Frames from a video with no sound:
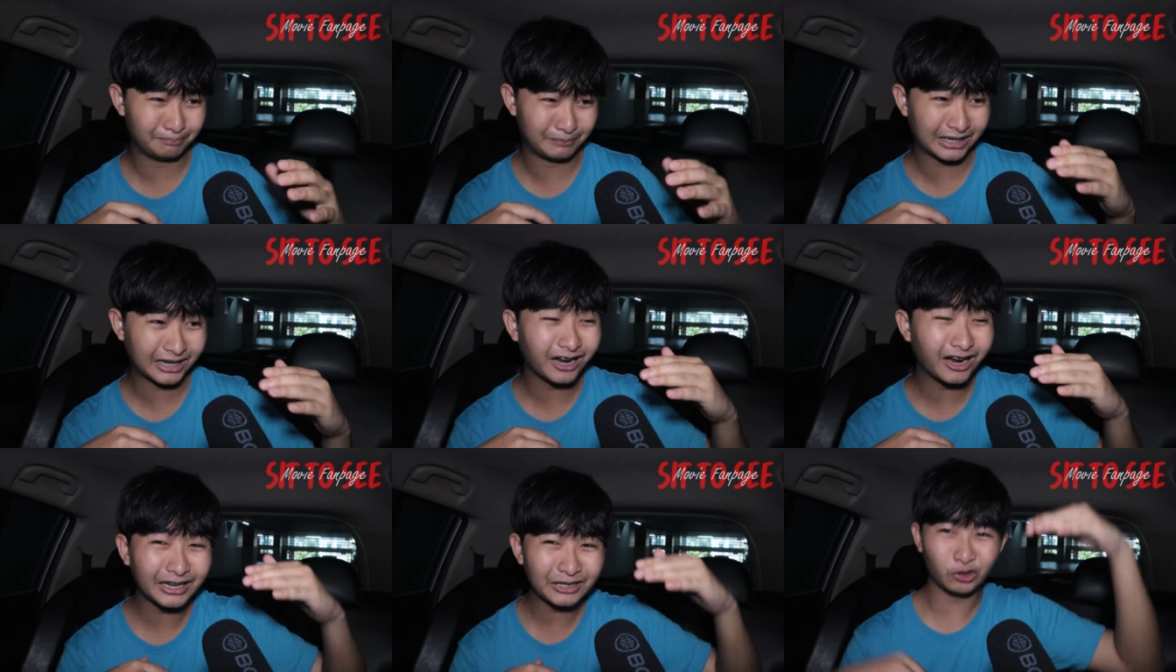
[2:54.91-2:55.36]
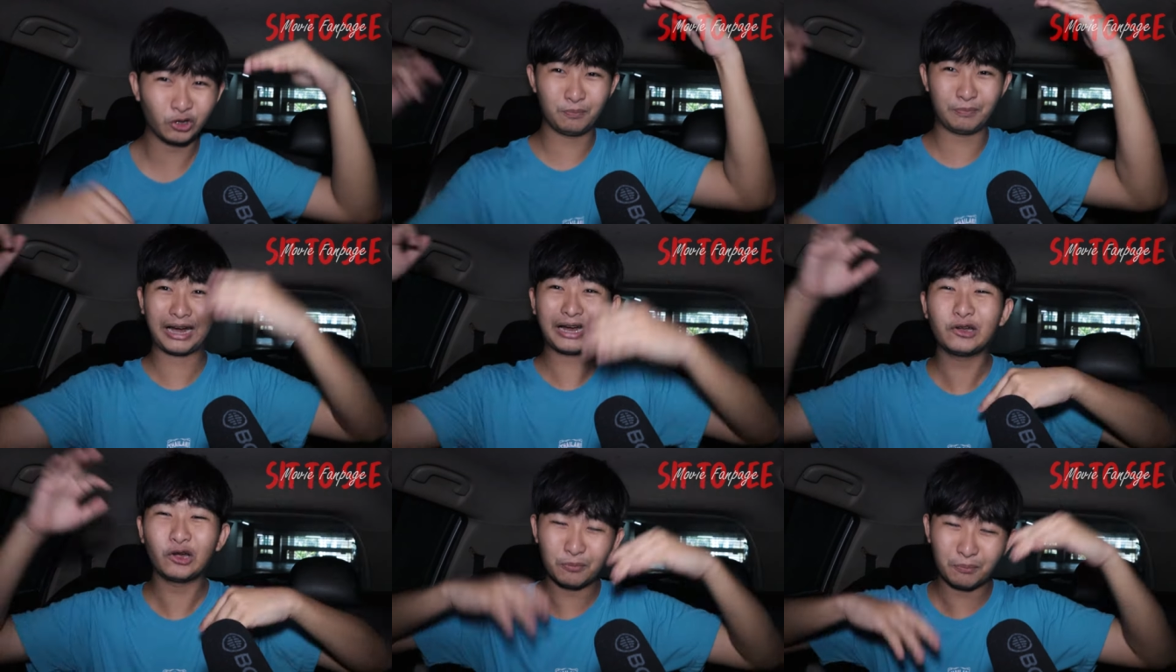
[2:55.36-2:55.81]
มันก็กระโดด
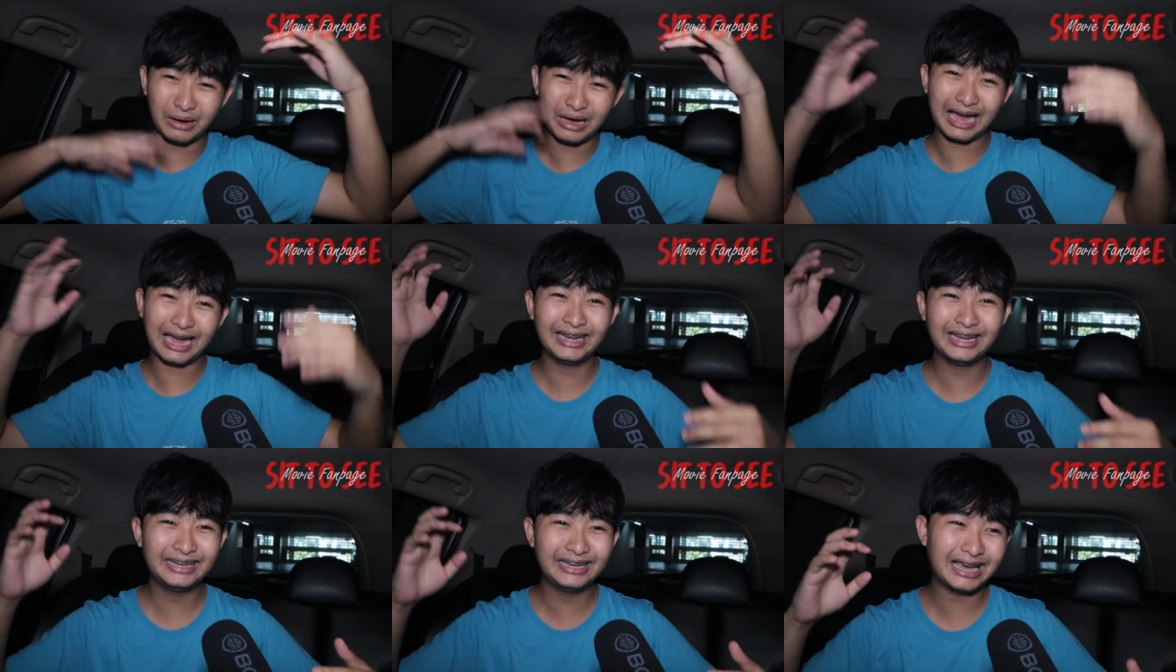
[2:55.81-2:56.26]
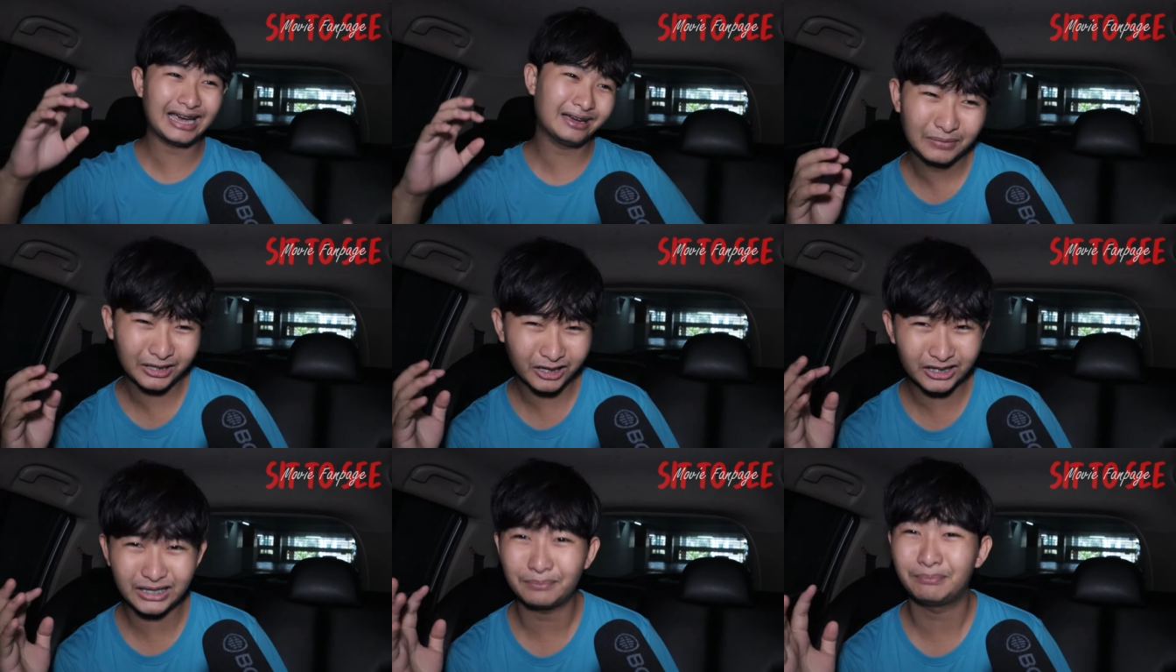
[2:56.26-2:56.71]
ไปกระโดดมาทีเนี้ย
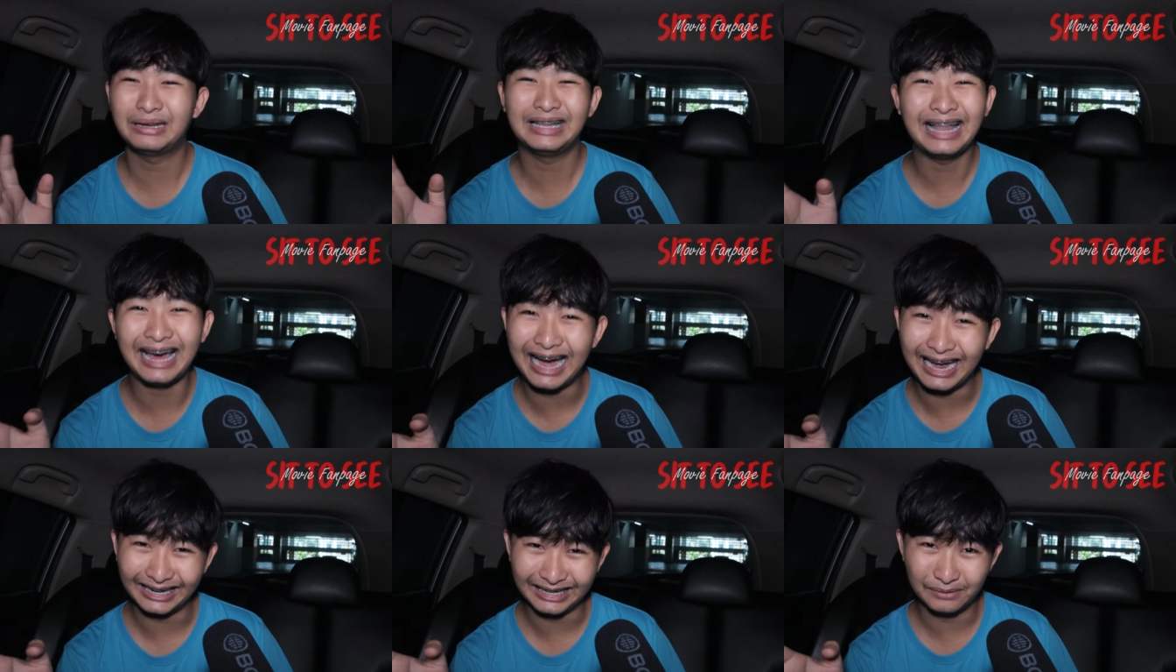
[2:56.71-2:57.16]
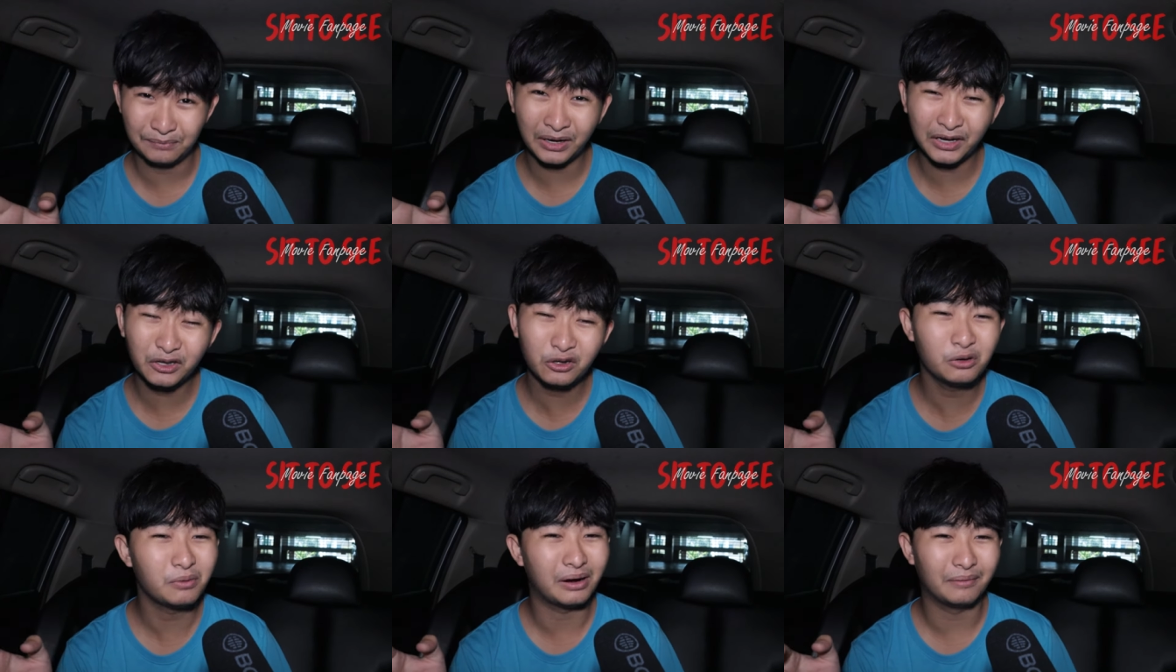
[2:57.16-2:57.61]
มันก็จะประหลาดอ่ะมัน
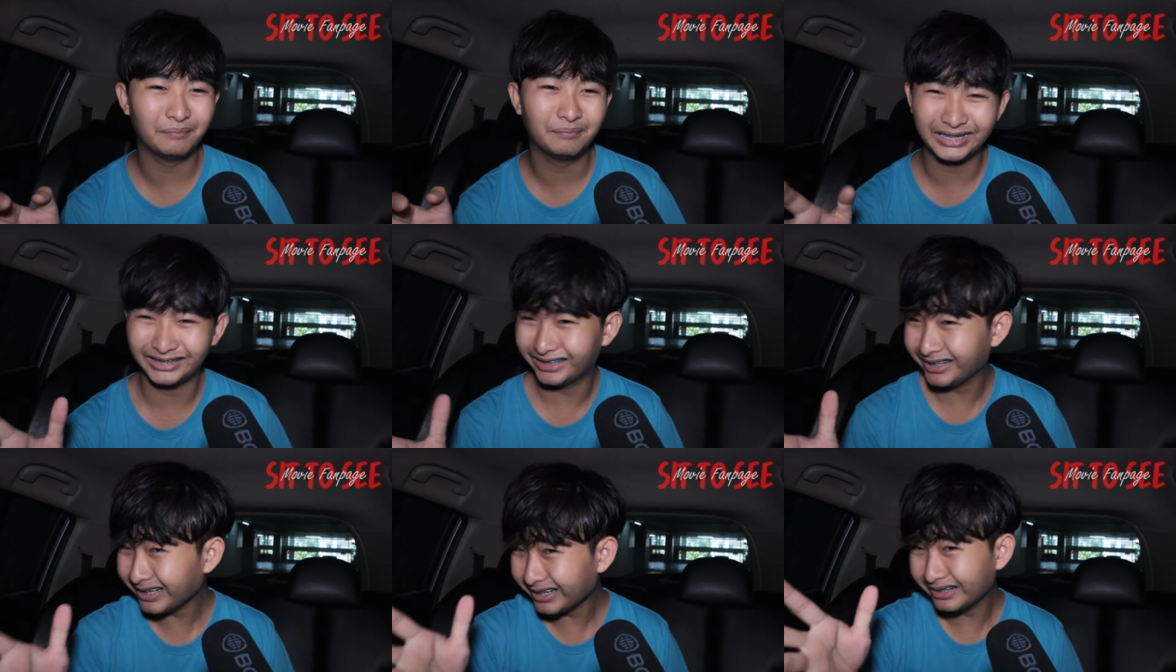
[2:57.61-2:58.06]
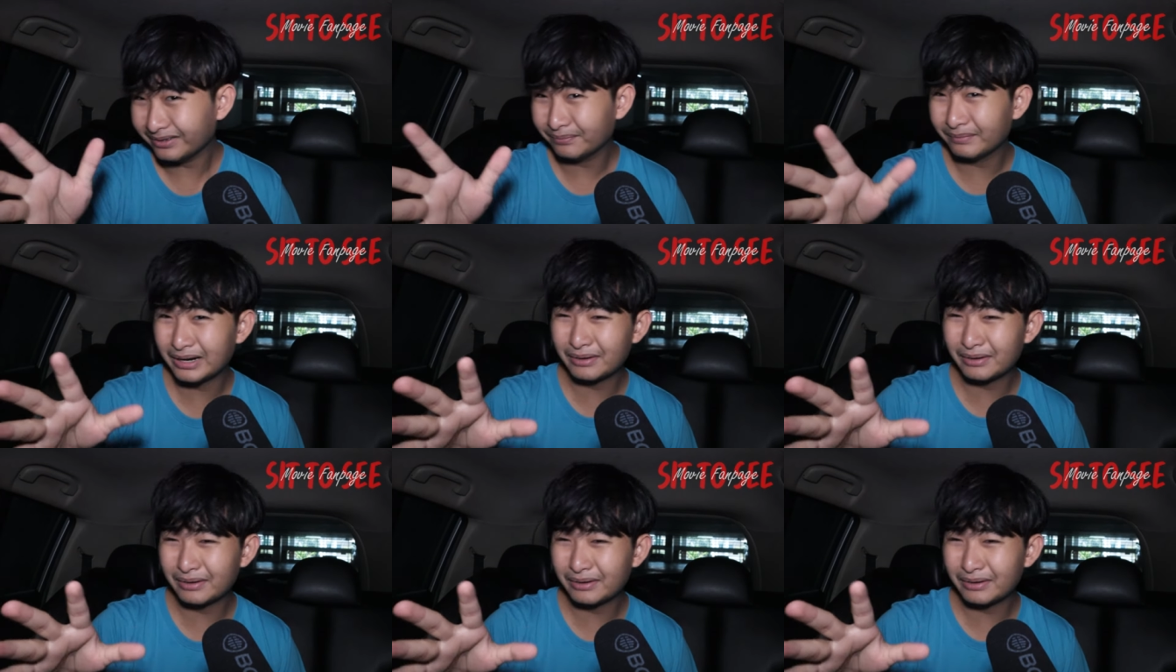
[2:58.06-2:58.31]
ก็จะดูแบบเดี๋ยวนะ